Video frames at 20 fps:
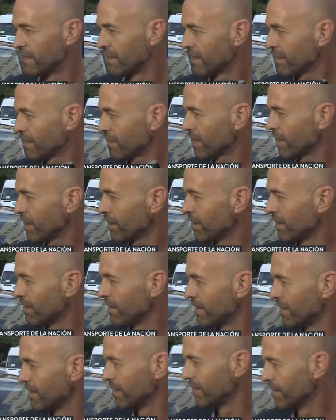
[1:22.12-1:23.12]
¿Cuál
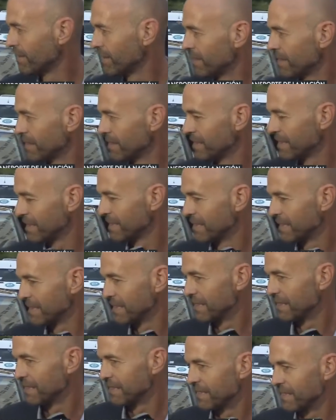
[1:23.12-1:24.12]
escalera para la reina que
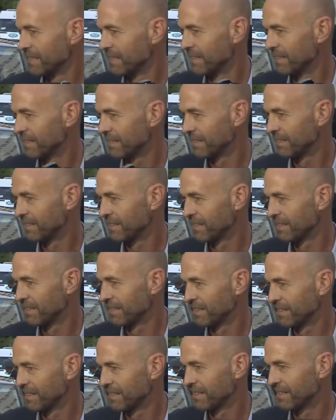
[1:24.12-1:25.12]
tardó una hora en llegar al
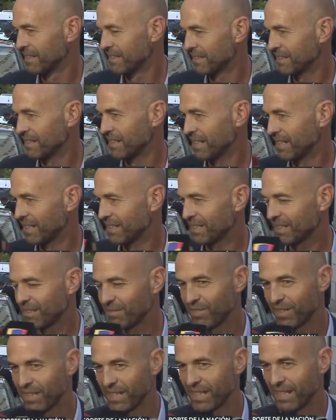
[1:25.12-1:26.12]
aeropuerto? Sí, ese
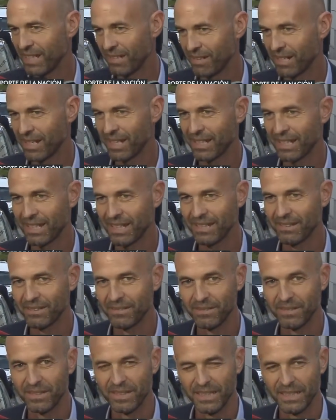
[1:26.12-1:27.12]
fue, la verdad que
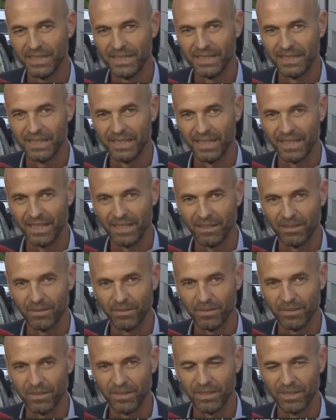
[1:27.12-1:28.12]
eh,
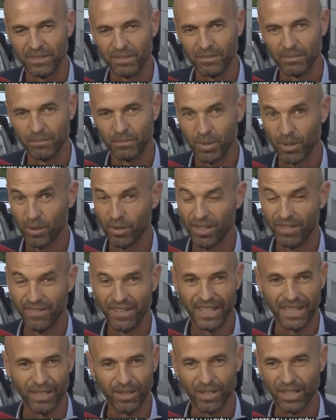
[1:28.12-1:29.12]
un, problema
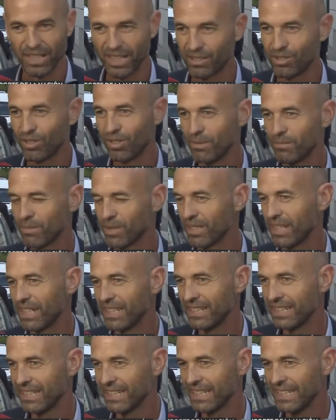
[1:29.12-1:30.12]
de coordinación
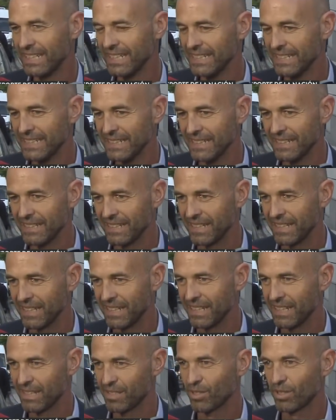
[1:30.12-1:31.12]
importante. Eh,
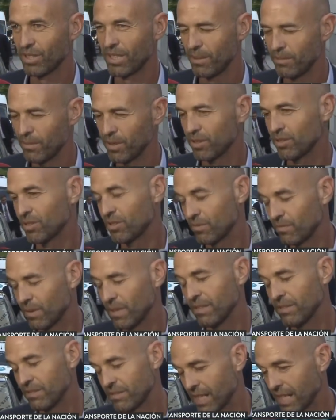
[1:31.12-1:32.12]
de hecho, estamos,
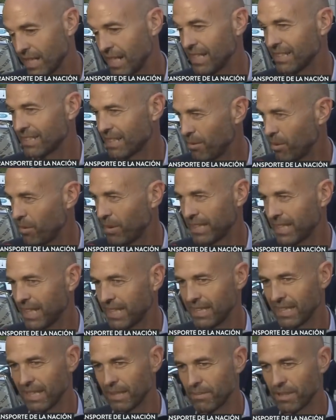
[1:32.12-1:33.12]
bueno, ya analizamos
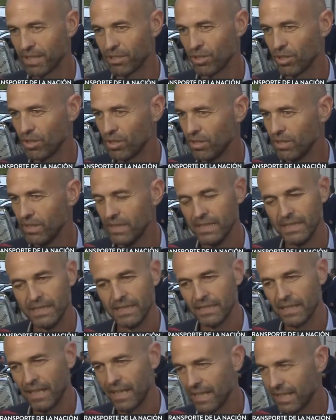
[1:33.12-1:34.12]
bastante qué pasó.
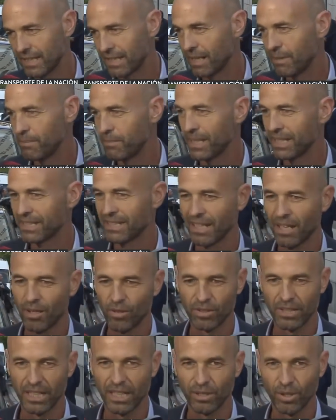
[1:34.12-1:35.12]
Ahí entre la empresa que
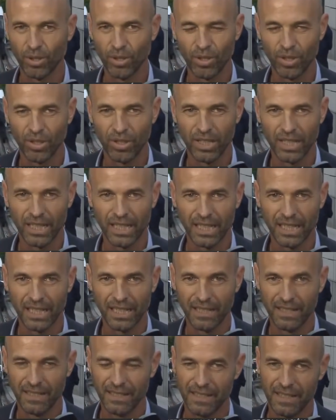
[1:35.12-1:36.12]
contrató eh,
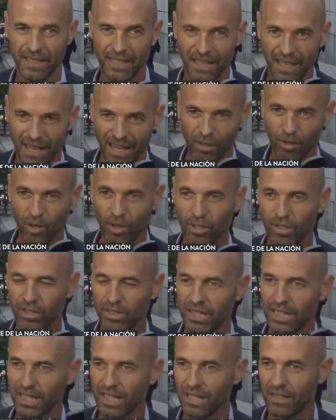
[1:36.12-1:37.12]
la corte.
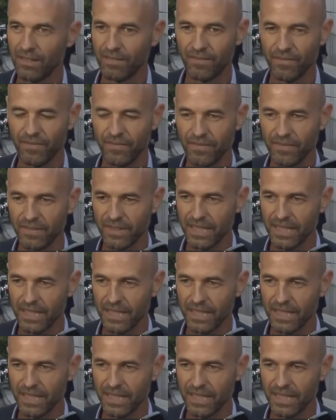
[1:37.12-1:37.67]
¿De quién fue la culpa?